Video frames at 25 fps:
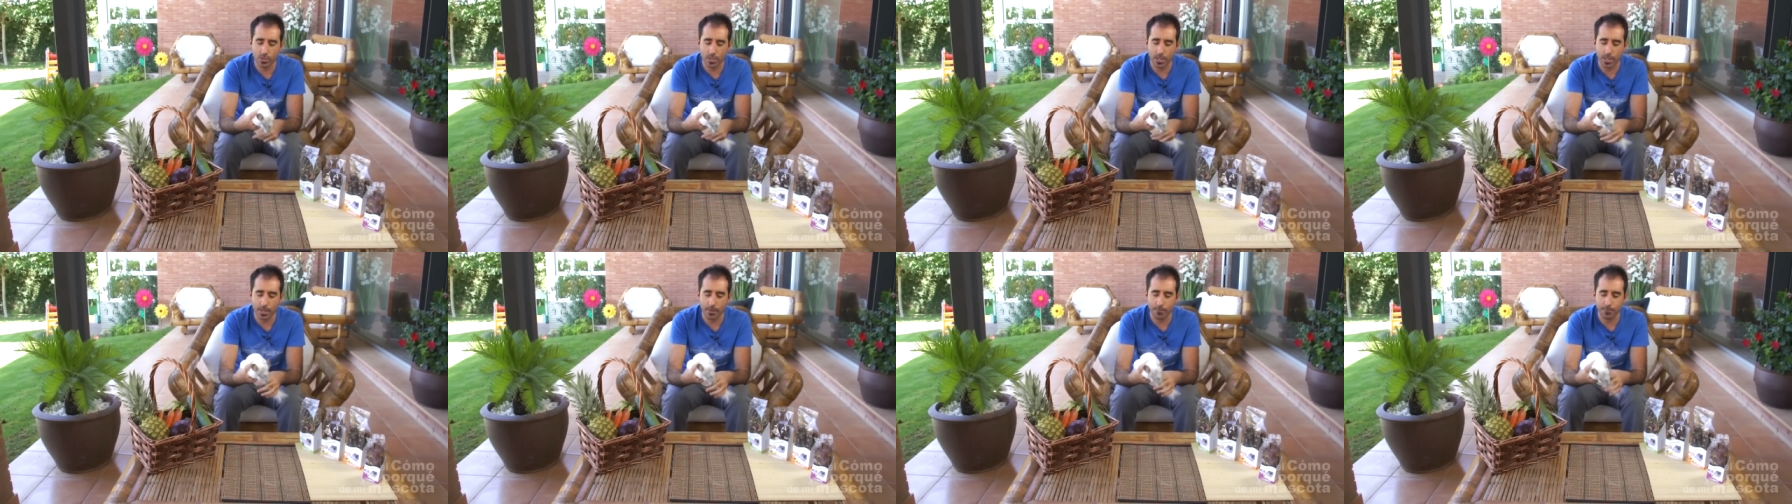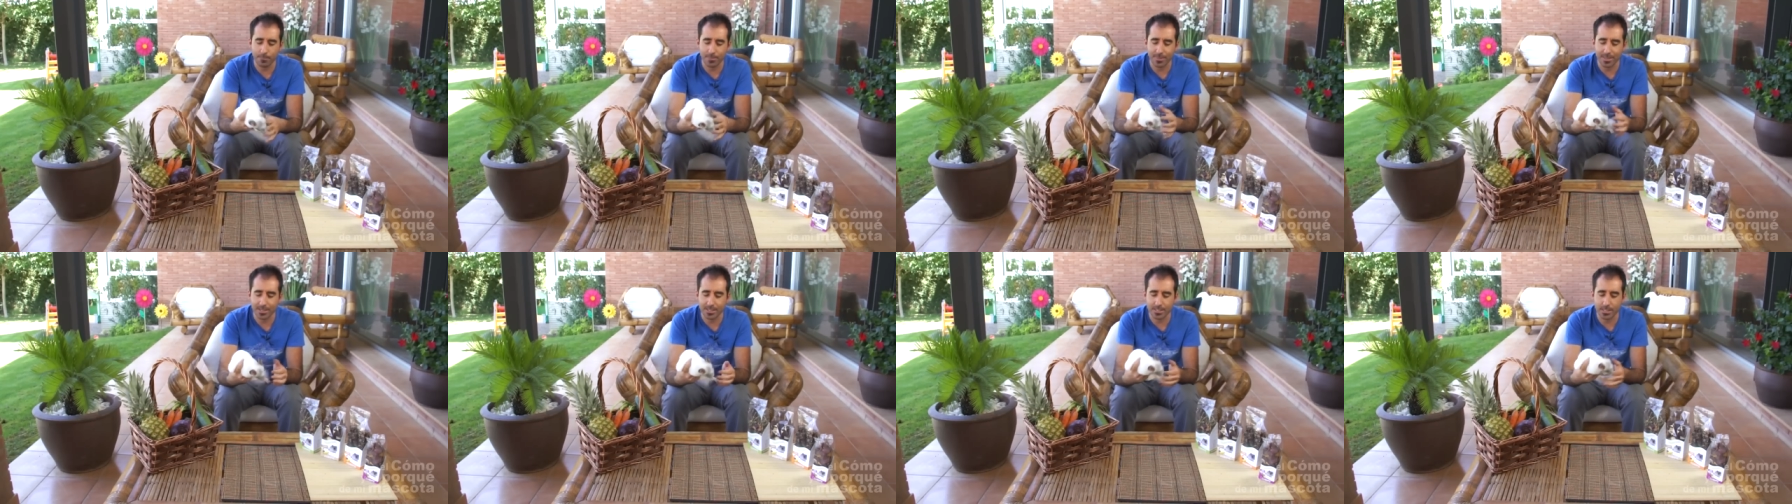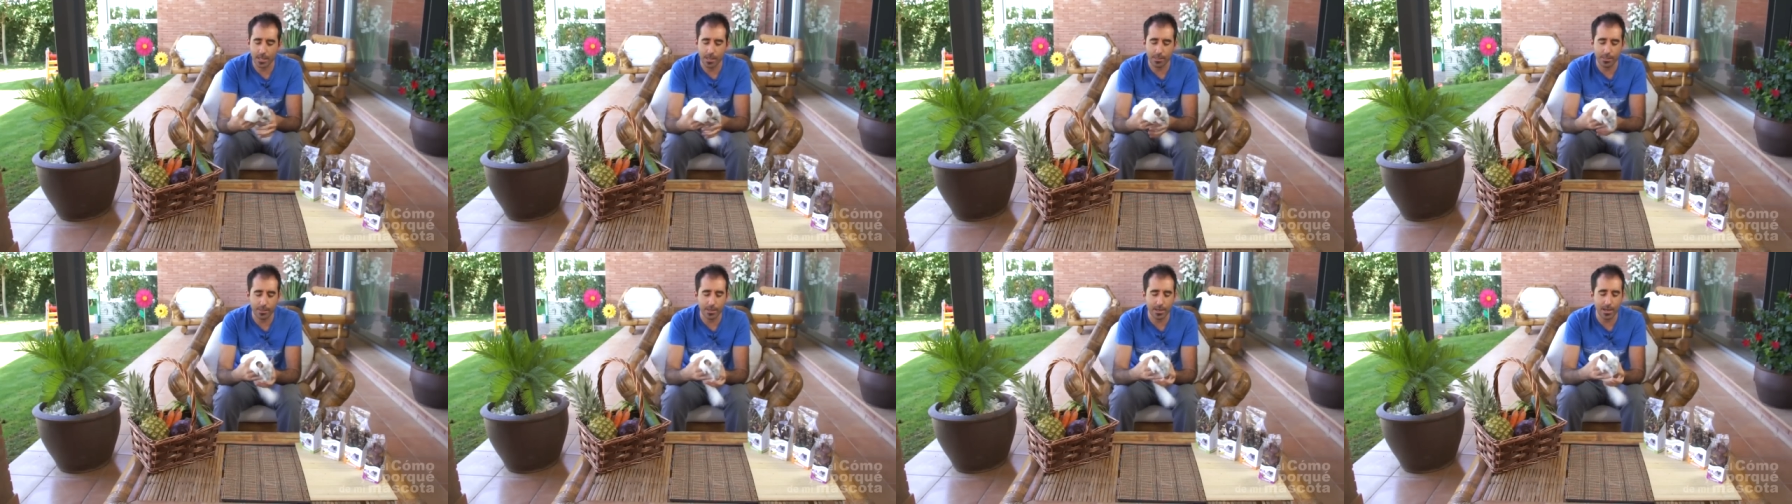se,
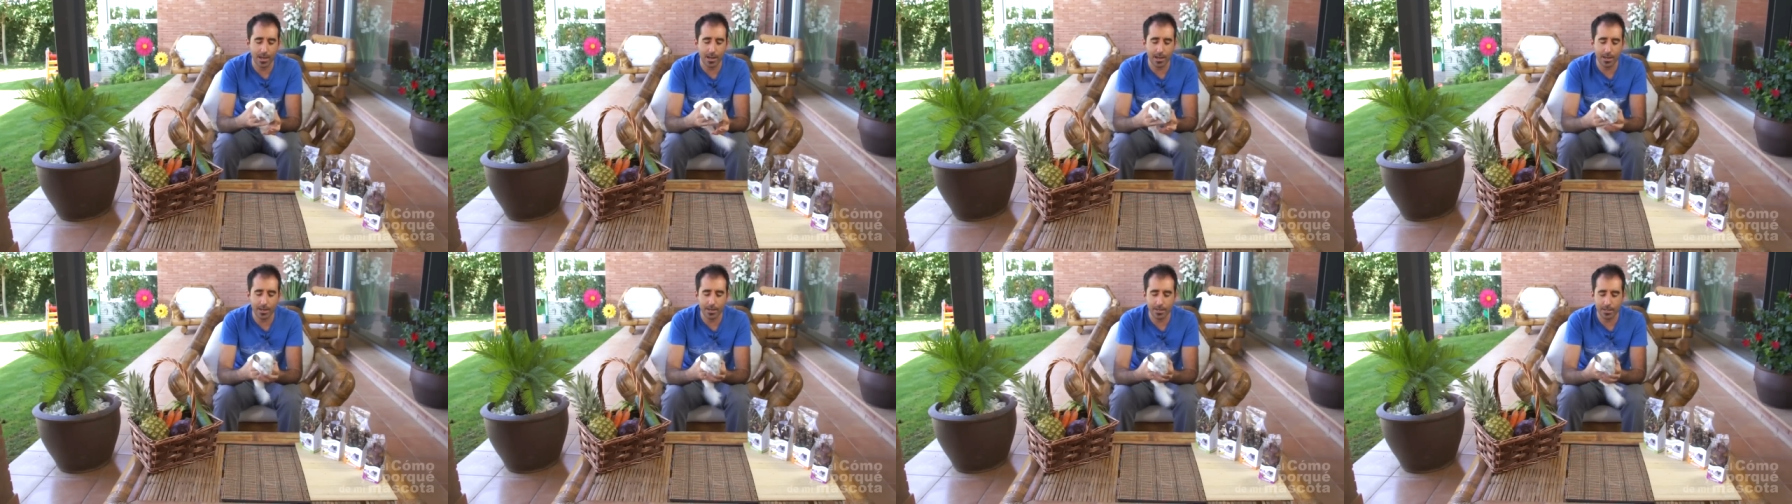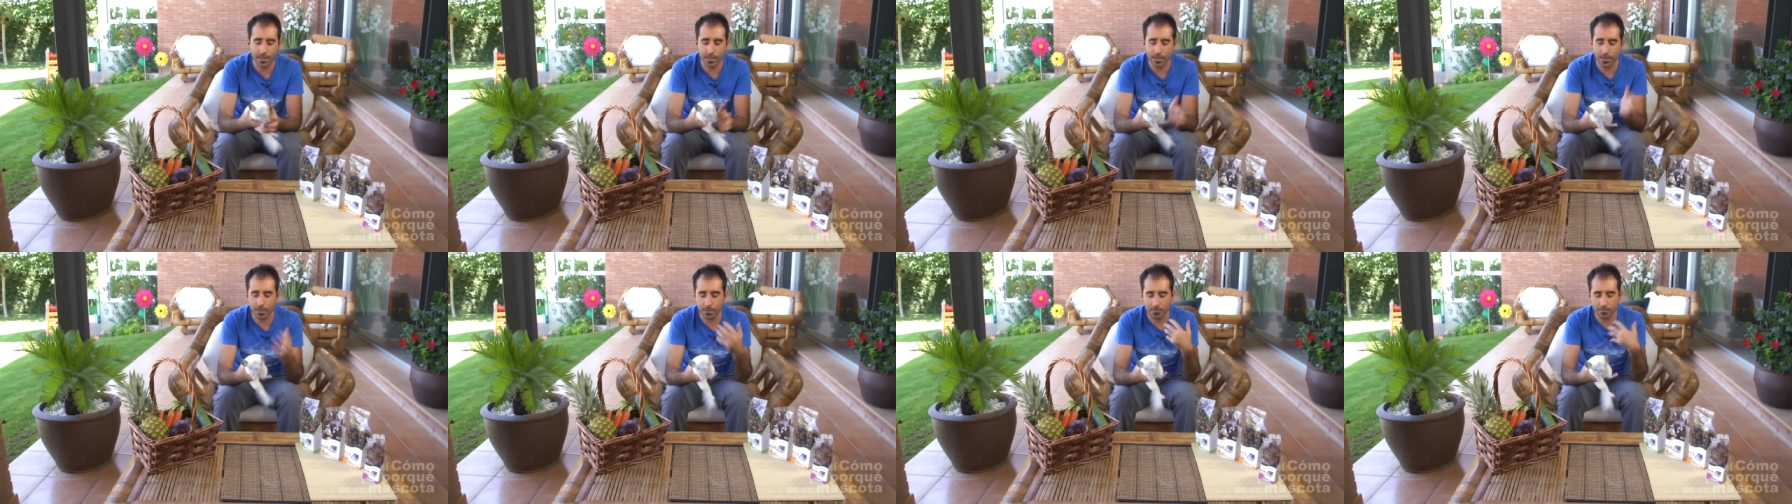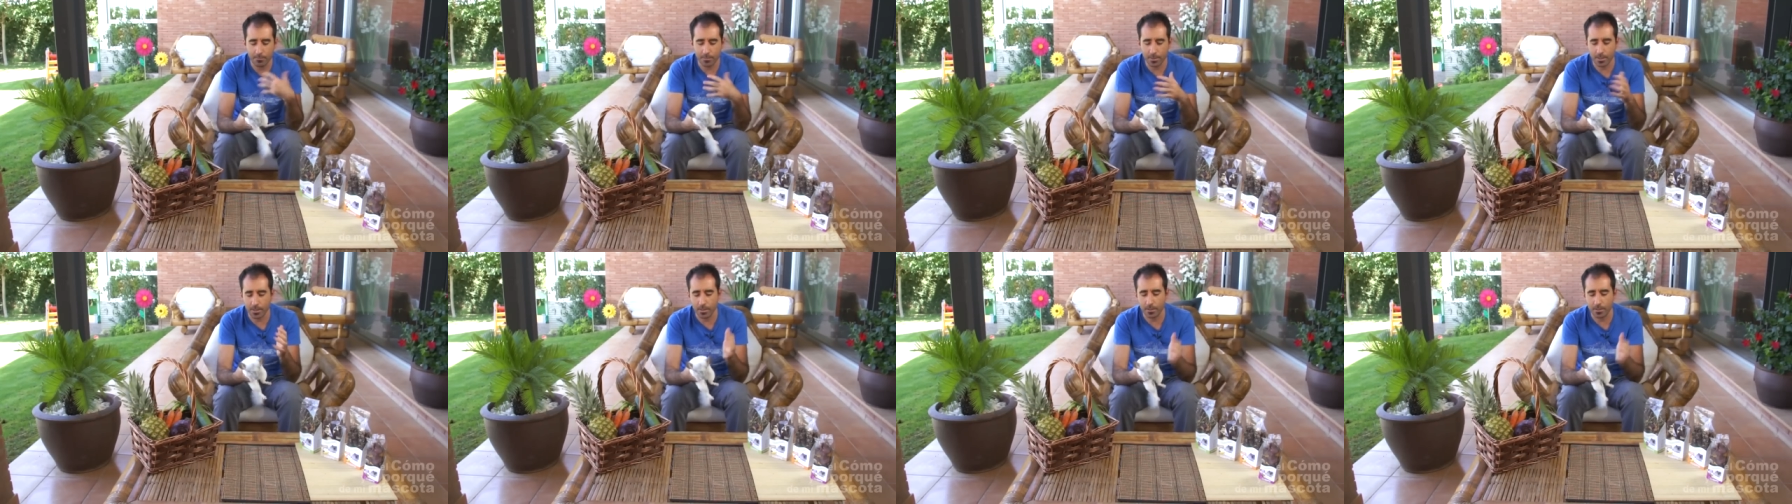acicalan y,